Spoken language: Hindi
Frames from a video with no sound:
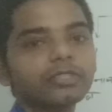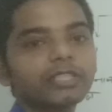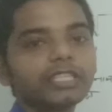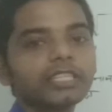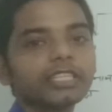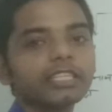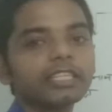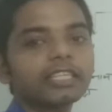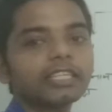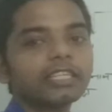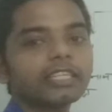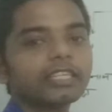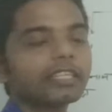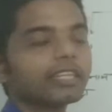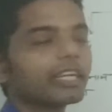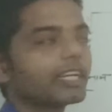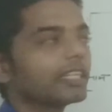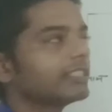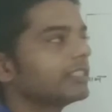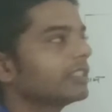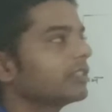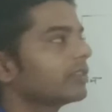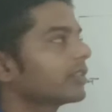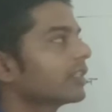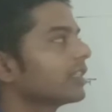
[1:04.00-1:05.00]
है
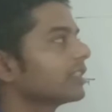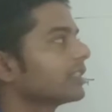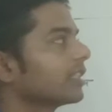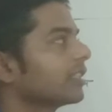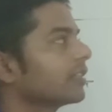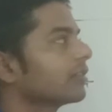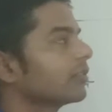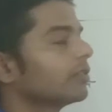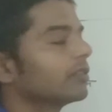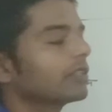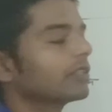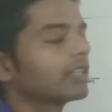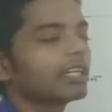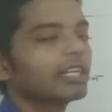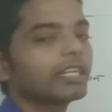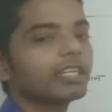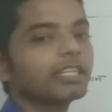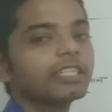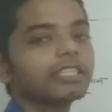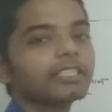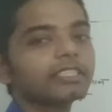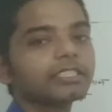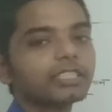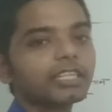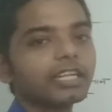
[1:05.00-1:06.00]
राज्यों का संघ होगा
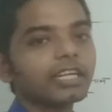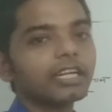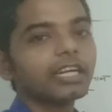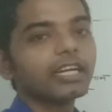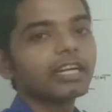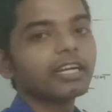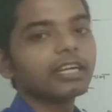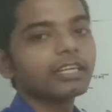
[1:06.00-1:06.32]
इसका